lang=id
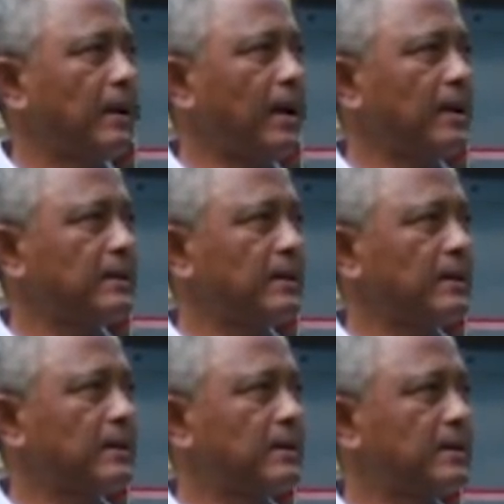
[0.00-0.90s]

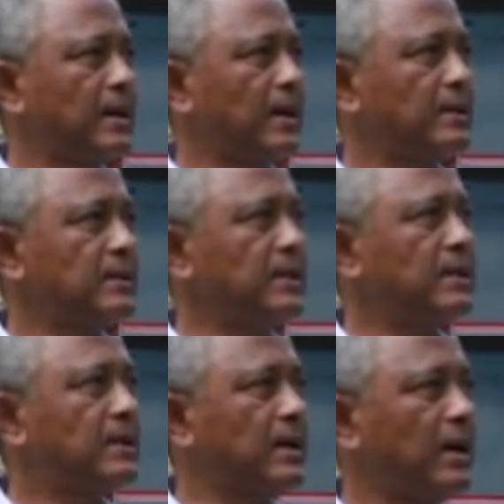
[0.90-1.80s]
ada
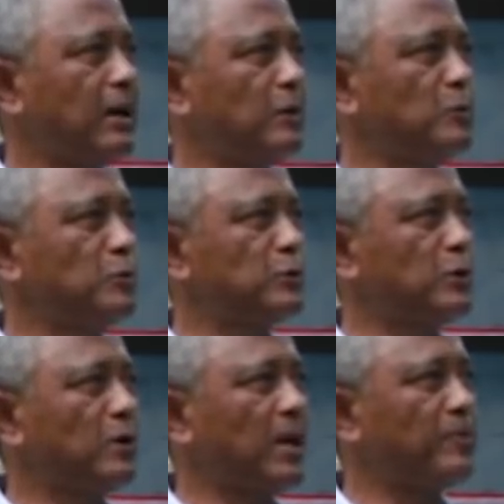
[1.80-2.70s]
tiga
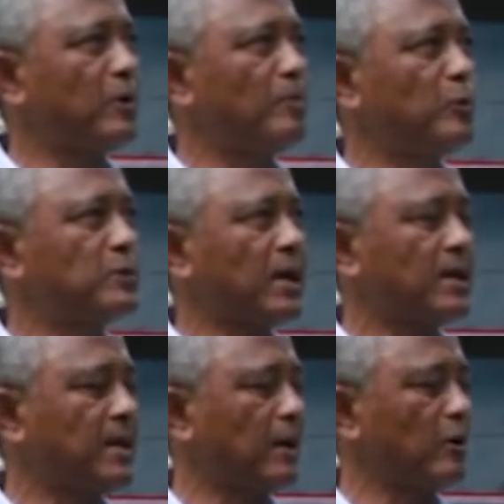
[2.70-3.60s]
untuk lab
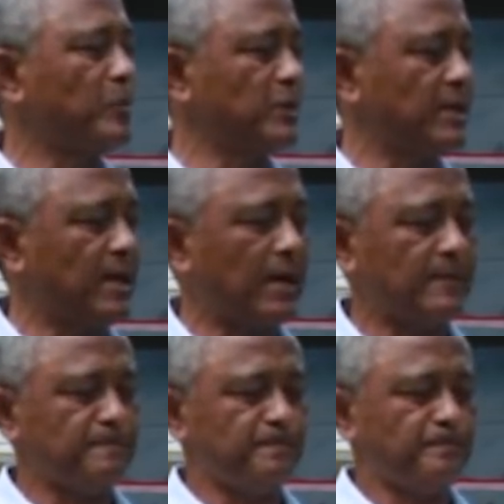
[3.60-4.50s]
komputer dan robotika.
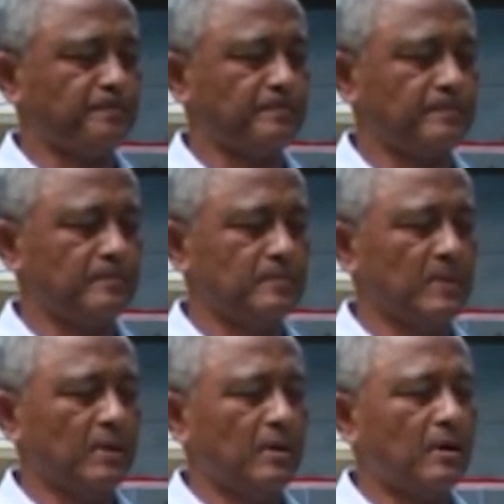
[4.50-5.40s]

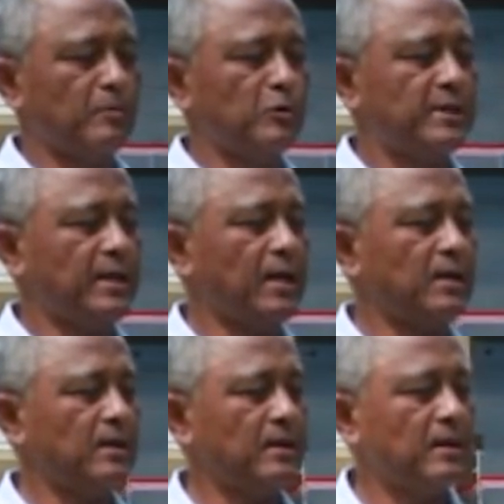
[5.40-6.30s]

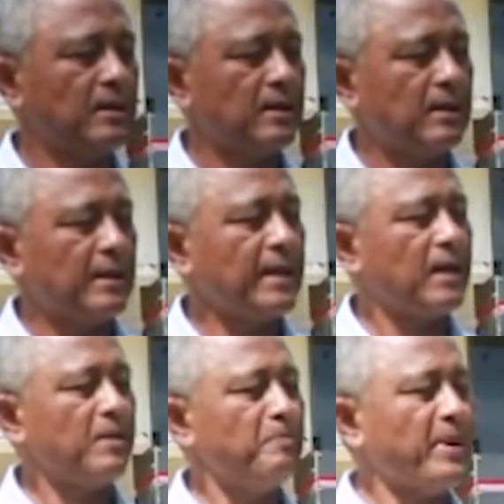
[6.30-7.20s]
Kemudian
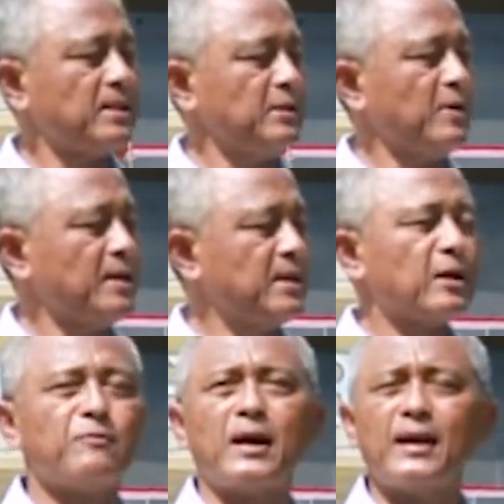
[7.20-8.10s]
yang keempat itu
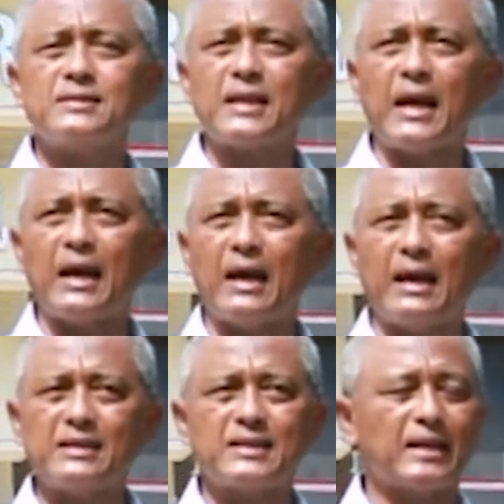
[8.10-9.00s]
ada ruang ekstra,
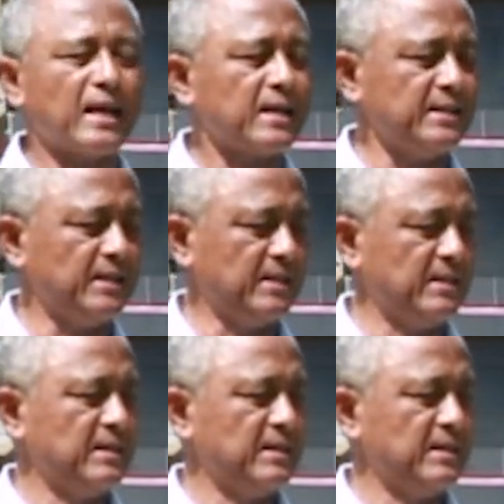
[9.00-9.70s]
ekstra tari.